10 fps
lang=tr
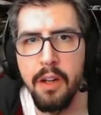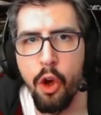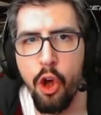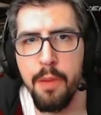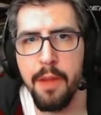
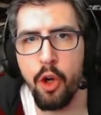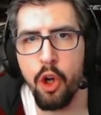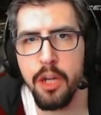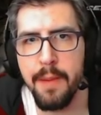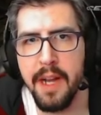Önümde
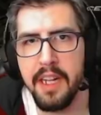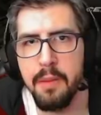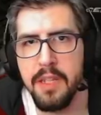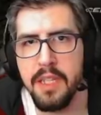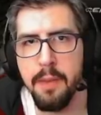kocaman
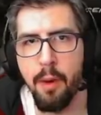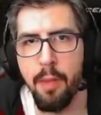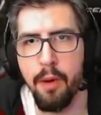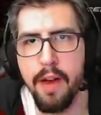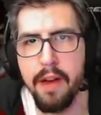kırmızı bir
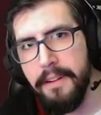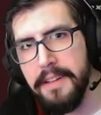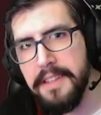popo var.